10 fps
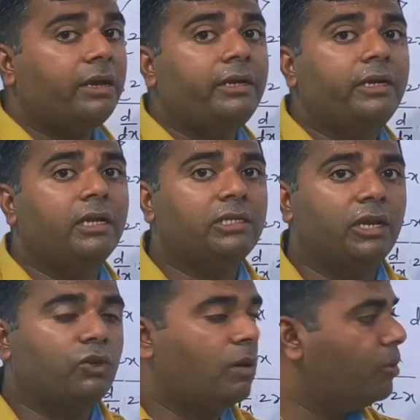अगर
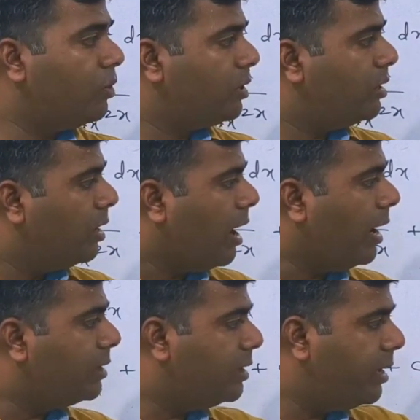इंटीग्रेशन है तो हम लोग
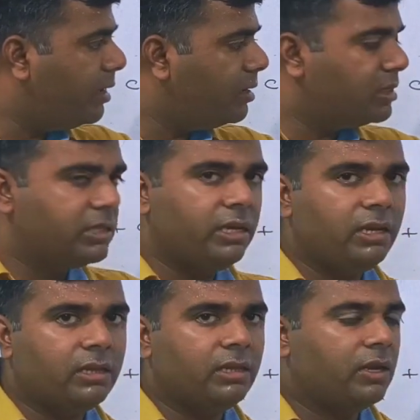एट द एंड
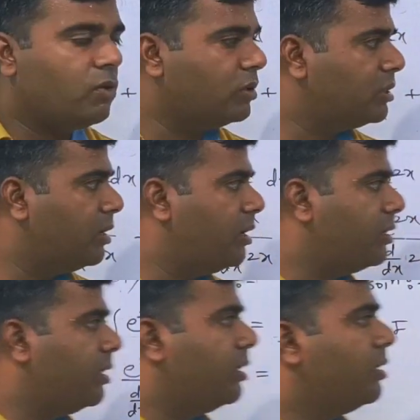सी लिखते हैं कांस्टेंट
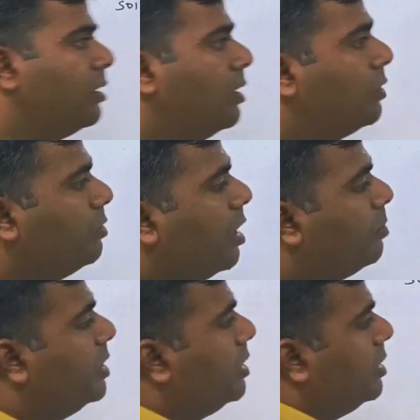लिखते हैं तो
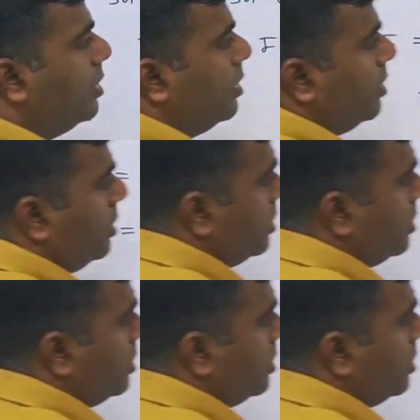यहाँ पे देखिए